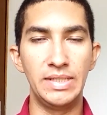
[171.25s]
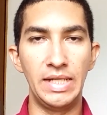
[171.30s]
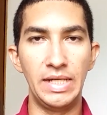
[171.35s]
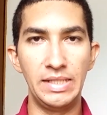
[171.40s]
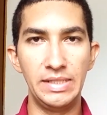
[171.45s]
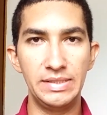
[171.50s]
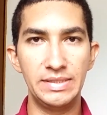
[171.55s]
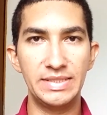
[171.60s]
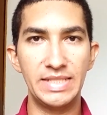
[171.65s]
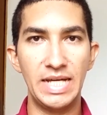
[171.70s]

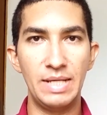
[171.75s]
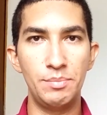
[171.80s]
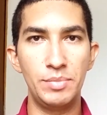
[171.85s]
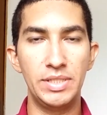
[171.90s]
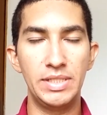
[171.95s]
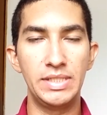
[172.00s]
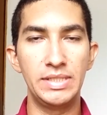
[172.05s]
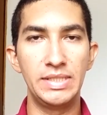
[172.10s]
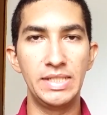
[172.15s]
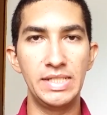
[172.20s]
Ele
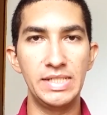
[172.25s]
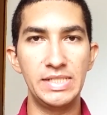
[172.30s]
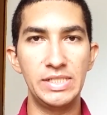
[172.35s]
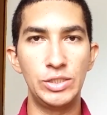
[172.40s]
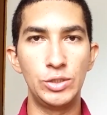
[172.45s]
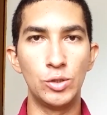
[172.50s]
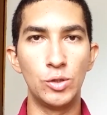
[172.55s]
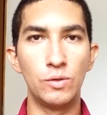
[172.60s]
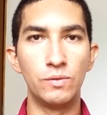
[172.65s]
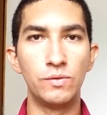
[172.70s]
sabe que
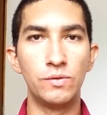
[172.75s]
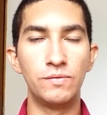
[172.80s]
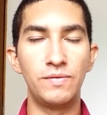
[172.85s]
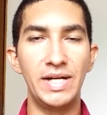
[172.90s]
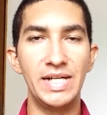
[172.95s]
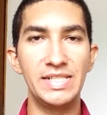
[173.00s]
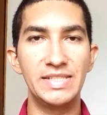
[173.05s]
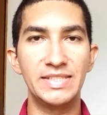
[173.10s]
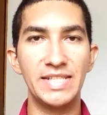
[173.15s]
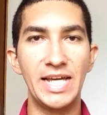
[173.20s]
desse ovo
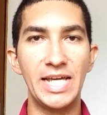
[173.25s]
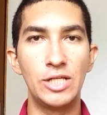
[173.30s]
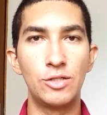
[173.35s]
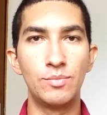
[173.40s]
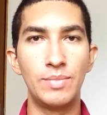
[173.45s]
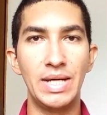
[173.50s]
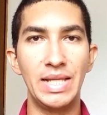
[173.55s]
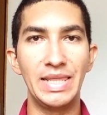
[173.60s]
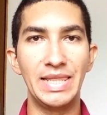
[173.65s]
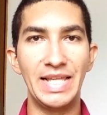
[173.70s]
vai sair
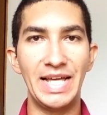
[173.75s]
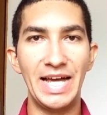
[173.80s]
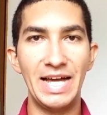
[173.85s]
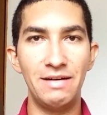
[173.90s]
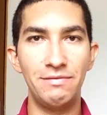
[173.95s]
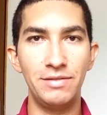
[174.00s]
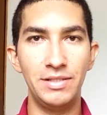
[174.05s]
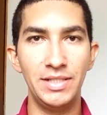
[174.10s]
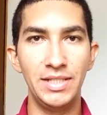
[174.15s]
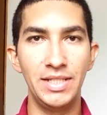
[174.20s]
uma
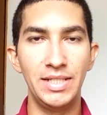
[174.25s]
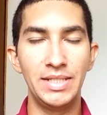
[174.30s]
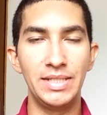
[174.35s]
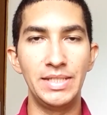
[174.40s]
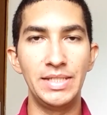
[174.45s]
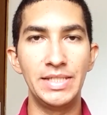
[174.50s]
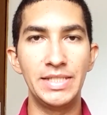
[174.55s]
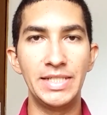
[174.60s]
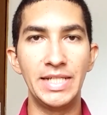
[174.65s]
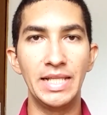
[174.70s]
larva
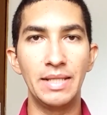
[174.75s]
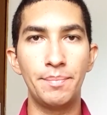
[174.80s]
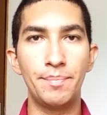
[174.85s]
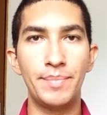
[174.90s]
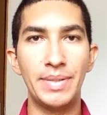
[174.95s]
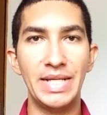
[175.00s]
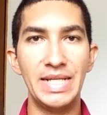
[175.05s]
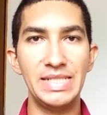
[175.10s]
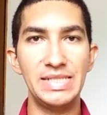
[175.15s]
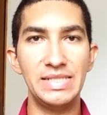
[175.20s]
e que ela
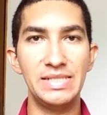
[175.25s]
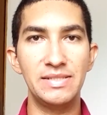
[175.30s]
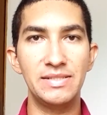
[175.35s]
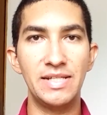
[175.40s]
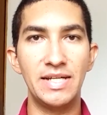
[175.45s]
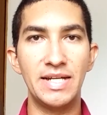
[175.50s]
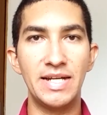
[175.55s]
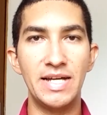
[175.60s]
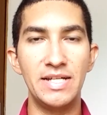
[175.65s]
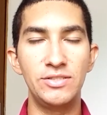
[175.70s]

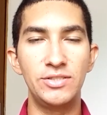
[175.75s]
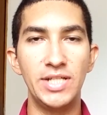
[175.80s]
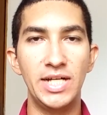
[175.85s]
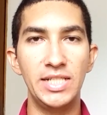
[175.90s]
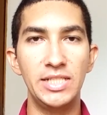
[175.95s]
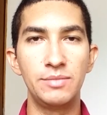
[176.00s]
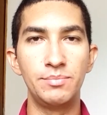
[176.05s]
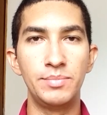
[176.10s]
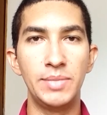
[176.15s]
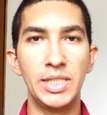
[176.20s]
precisará de
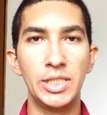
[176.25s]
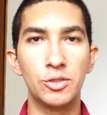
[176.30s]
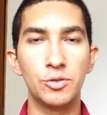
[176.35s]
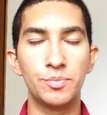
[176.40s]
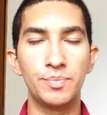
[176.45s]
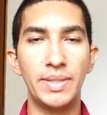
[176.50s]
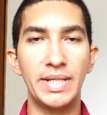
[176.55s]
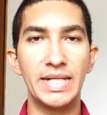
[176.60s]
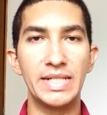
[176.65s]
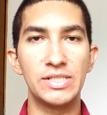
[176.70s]

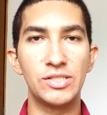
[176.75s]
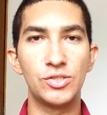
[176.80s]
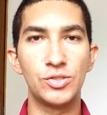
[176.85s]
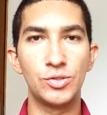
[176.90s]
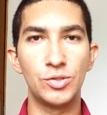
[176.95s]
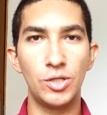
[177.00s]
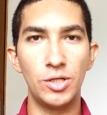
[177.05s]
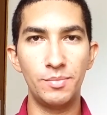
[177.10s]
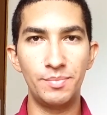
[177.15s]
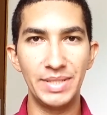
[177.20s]
alimento para
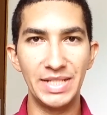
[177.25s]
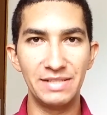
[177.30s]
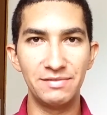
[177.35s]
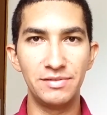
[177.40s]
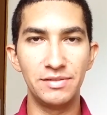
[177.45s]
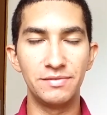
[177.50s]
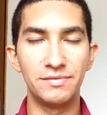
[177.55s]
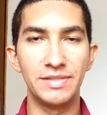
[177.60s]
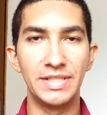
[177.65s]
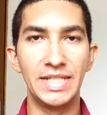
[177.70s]

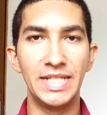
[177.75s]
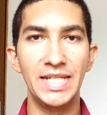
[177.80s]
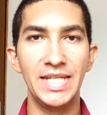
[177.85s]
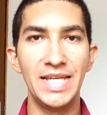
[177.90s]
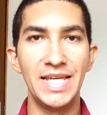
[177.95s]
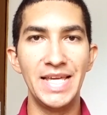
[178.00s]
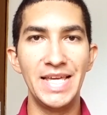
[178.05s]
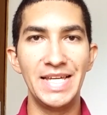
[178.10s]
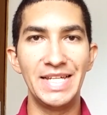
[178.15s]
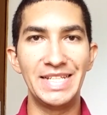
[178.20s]

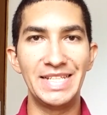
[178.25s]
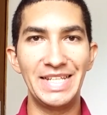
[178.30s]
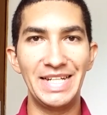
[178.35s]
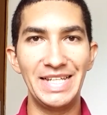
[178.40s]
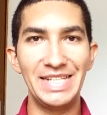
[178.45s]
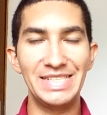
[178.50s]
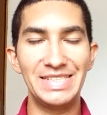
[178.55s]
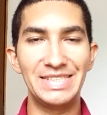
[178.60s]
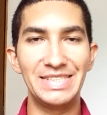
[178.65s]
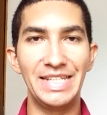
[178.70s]
sobreviver,
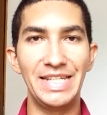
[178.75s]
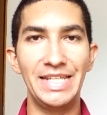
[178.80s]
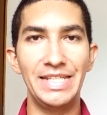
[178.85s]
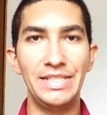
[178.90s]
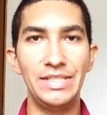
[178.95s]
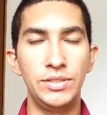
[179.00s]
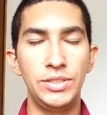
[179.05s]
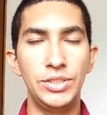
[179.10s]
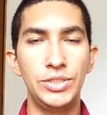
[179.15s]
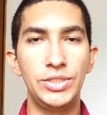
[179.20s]

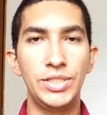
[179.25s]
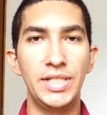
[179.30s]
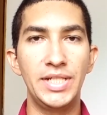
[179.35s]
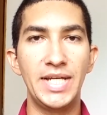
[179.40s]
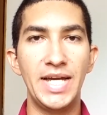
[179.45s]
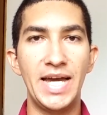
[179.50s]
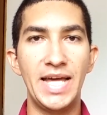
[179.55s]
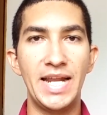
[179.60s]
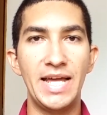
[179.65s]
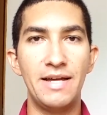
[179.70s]
crescer e
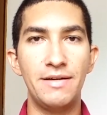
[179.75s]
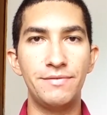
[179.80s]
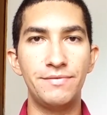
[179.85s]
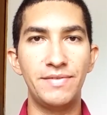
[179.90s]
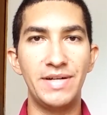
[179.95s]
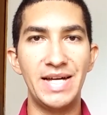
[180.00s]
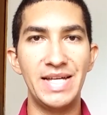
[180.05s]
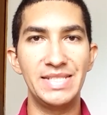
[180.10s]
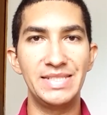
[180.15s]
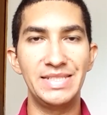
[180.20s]
chegar à
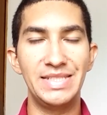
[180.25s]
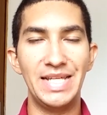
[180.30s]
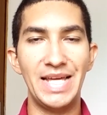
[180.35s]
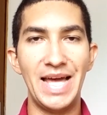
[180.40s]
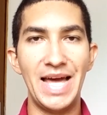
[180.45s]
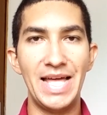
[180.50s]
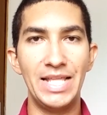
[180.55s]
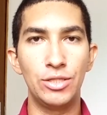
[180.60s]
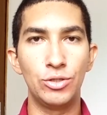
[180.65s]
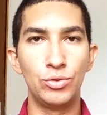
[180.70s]
fase
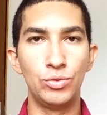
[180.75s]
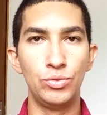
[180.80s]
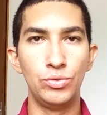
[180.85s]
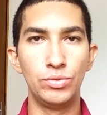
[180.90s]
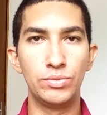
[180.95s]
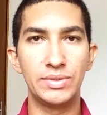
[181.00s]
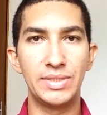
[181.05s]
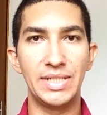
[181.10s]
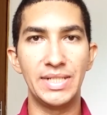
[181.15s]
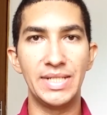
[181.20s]

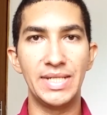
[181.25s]
adulta